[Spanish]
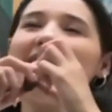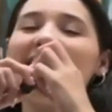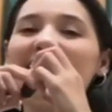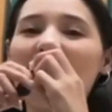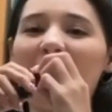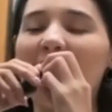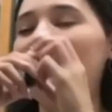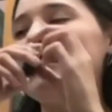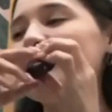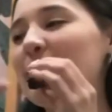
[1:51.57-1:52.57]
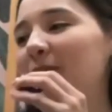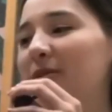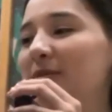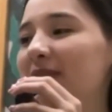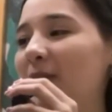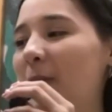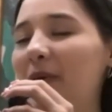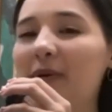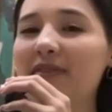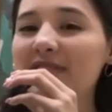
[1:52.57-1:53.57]
Y es que bueno, ahorita en ese momento me
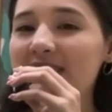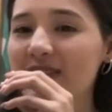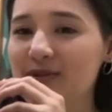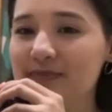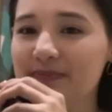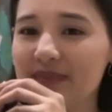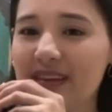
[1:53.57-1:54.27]
compré un cafecito.